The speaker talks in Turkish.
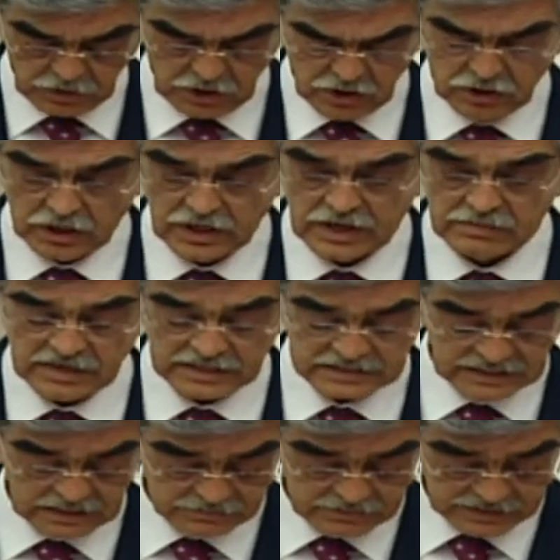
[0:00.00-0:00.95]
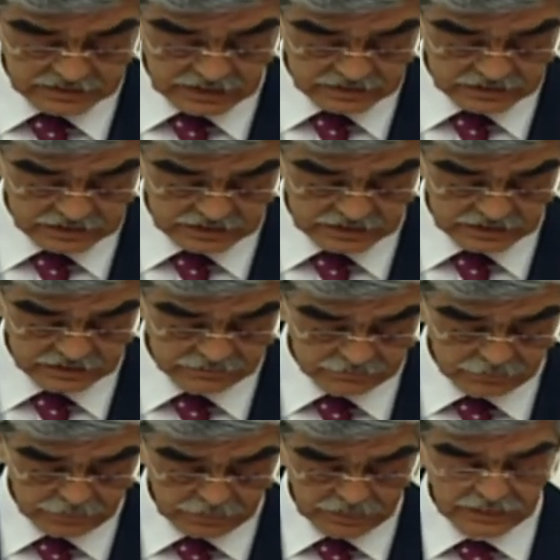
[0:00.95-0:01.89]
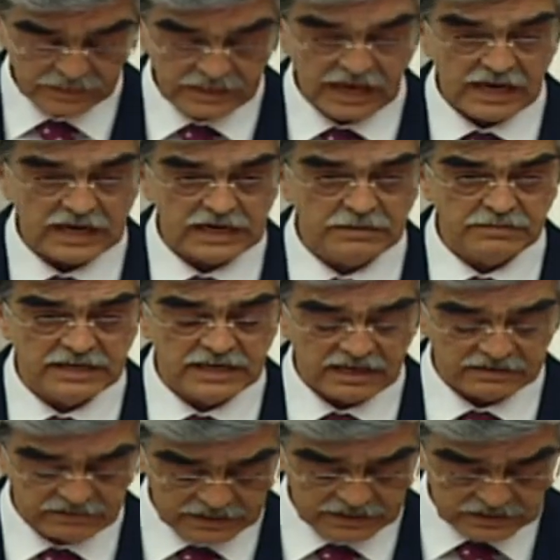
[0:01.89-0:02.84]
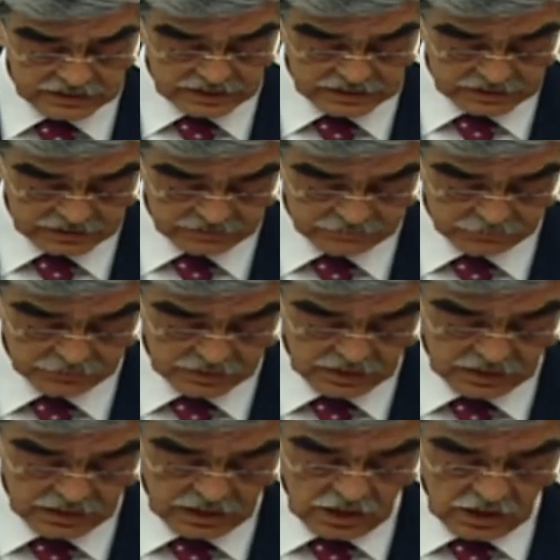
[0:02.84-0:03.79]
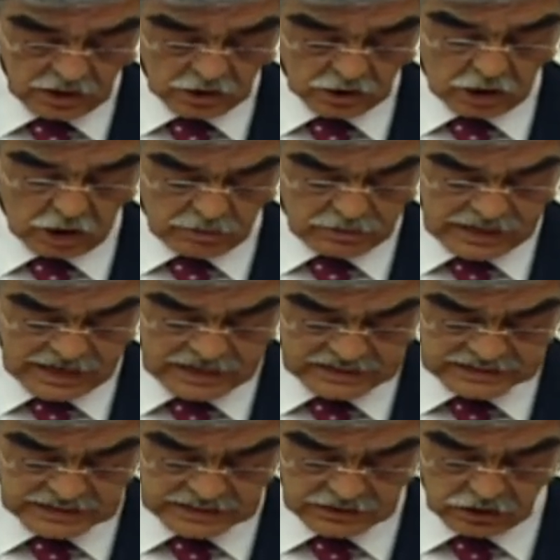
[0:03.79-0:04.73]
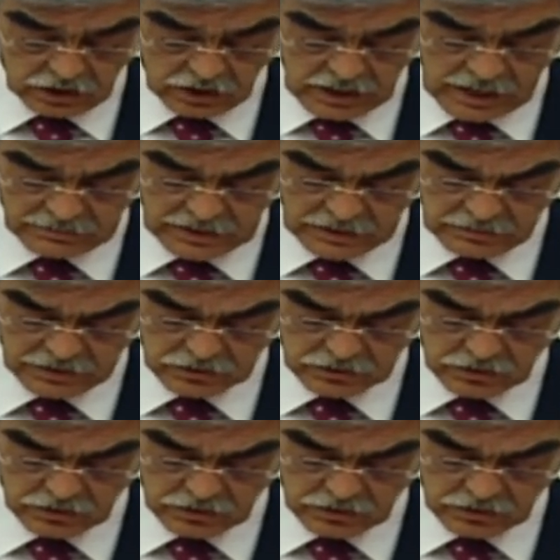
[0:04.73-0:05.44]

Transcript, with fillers: büyük önem arz etmektedir. Değerli milletvekilleri, COBİ'ler için önemli bir